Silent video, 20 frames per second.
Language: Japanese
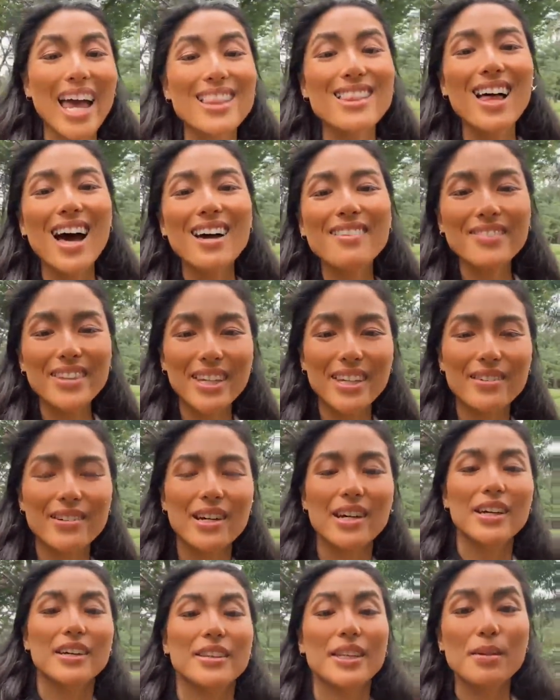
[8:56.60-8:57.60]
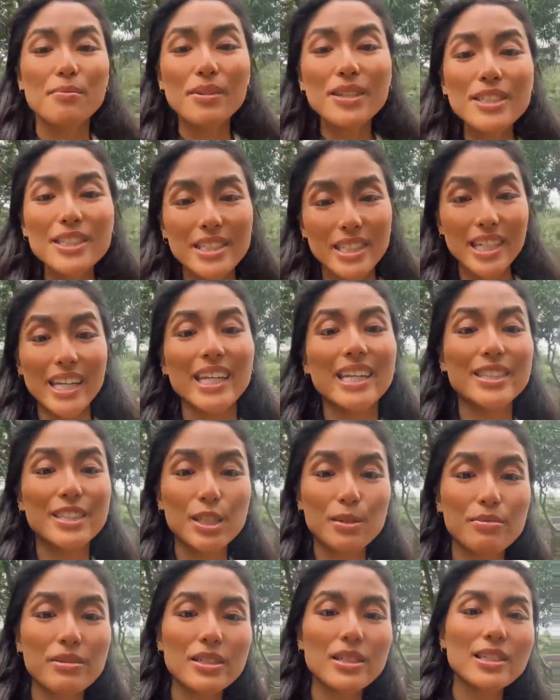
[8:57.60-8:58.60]
I love you でもし
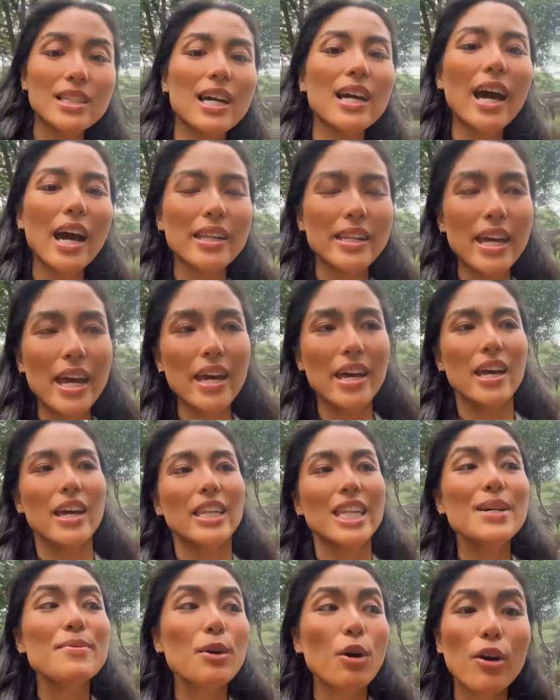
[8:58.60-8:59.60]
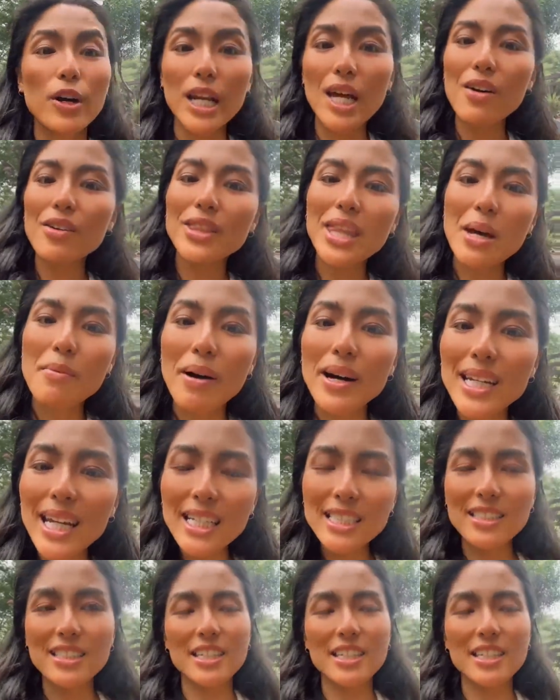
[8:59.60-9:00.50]
自分の中ででもこれを手放